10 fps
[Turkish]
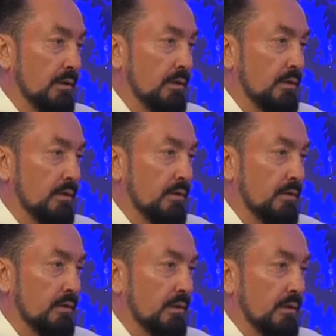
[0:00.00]
indirir.
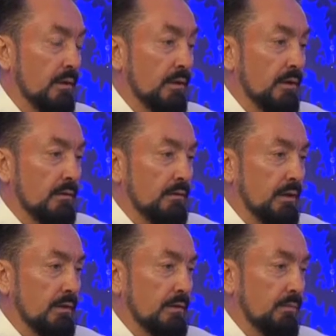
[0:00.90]

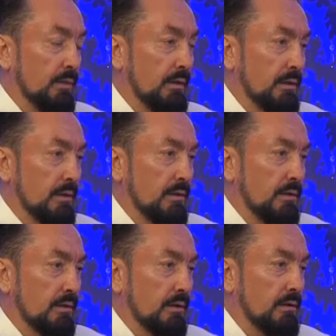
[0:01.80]
Gerçek Mehdi
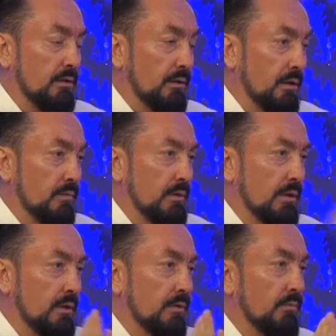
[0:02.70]
arasınlar. Kimse
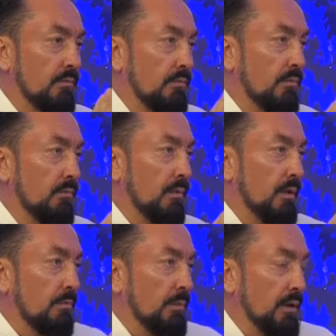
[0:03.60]
kim.
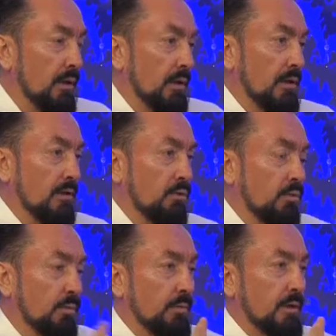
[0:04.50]
Ben ayağın altını
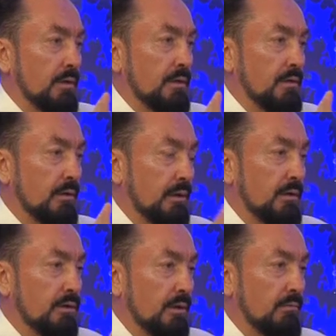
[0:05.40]
öpüp arkasından
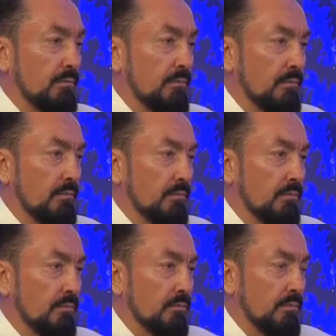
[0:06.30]
gideceğim.
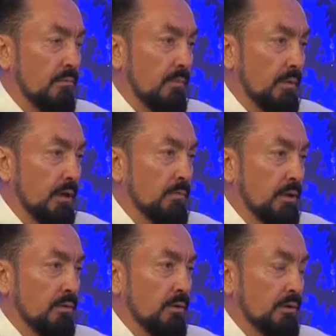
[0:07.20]

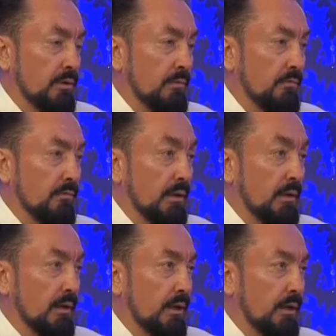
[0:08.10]
Emirleri olacağım.
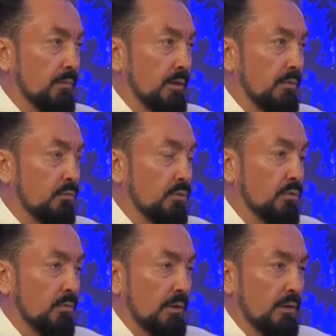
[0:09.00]
Ama
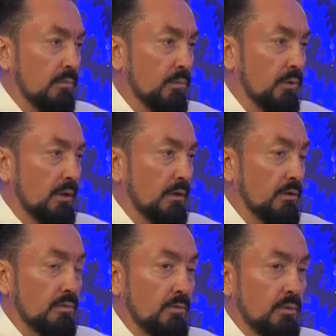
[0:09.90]
Müslümanları böyle
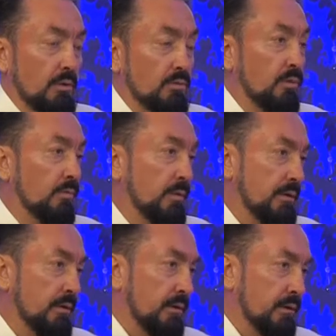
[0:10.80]
yanlış bir yola
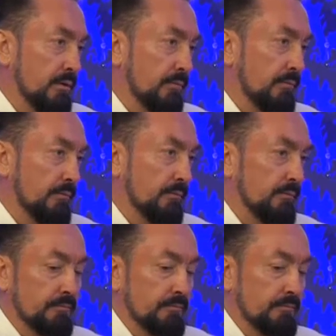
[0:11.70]
sokmasınlar. İnşallah.